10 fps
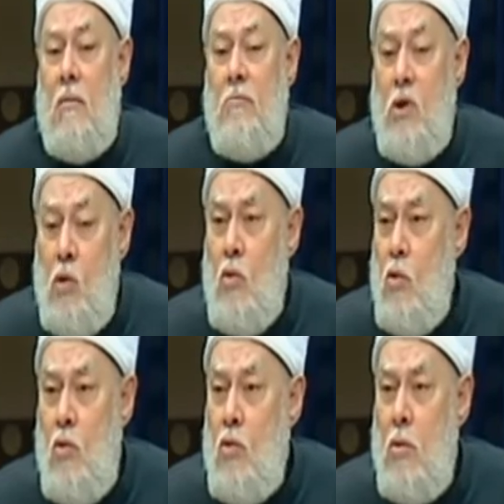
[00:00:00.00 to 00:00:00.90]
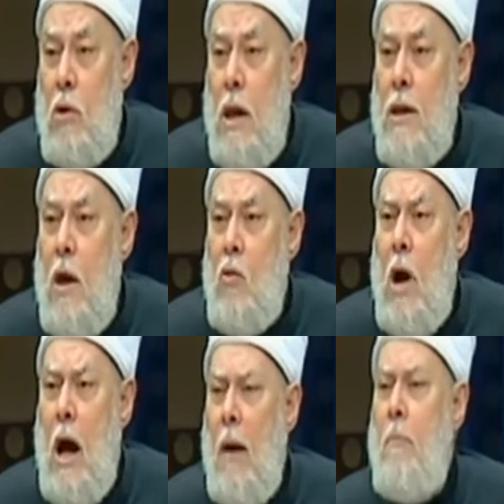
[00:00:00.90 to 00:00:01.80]
بيقولوا
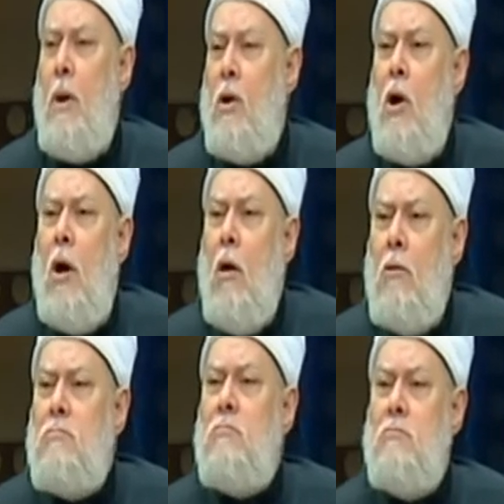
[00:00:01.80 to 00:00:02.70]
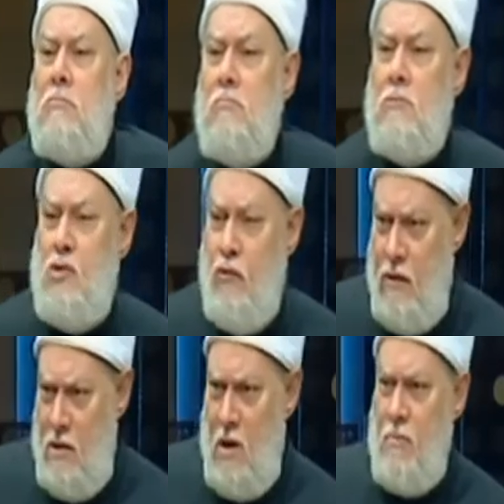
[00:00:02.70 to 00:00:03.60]
انه احب الله
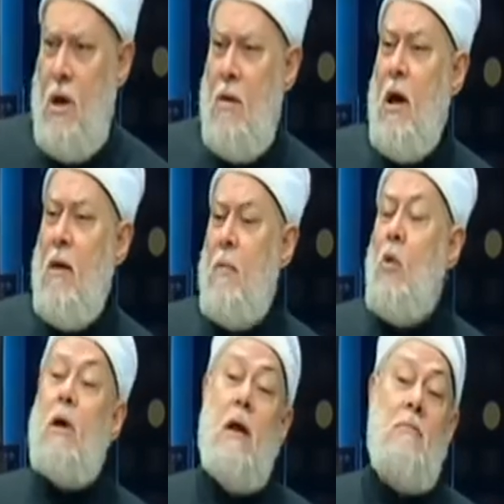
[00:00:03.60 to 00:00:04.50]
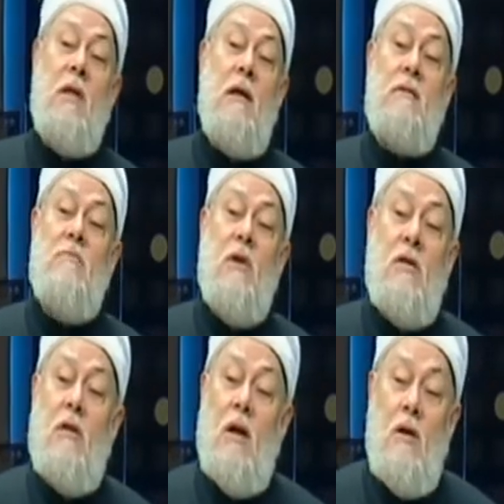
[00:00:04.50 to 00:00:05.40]
شوف التربيه بقى ما هو الكلام ده لازم
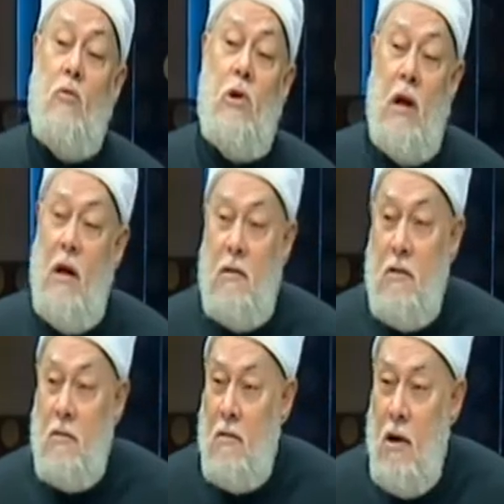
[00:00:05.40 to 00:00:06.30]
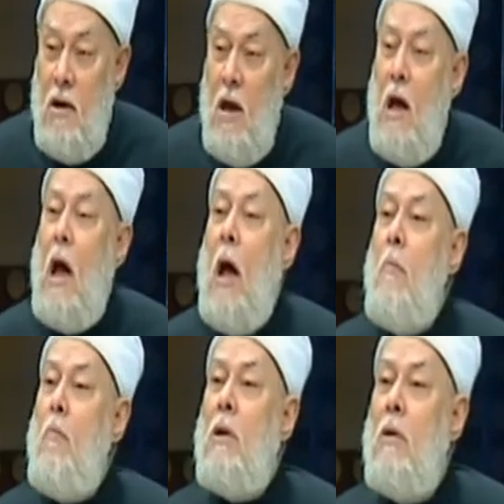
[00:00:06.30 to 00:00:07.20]
يطلع للولاد
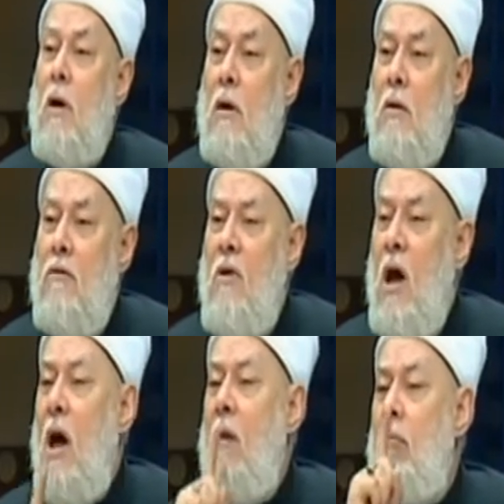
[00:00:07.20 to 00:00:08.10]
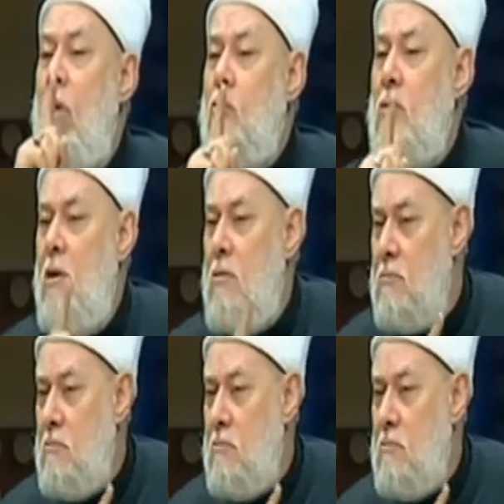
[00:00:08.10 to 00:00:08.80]
احب الله فاحبه الله